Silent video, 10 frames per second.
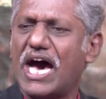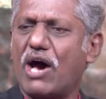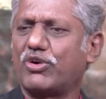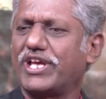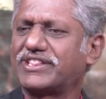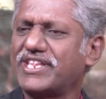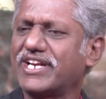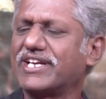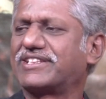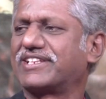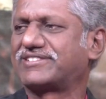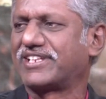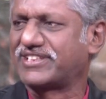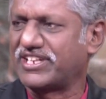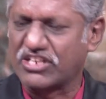அவருடைய தீர்க்க
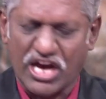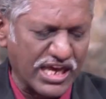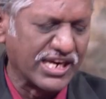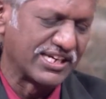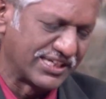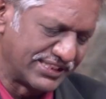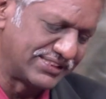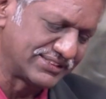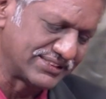தரிசனத்தின் காலங்கள்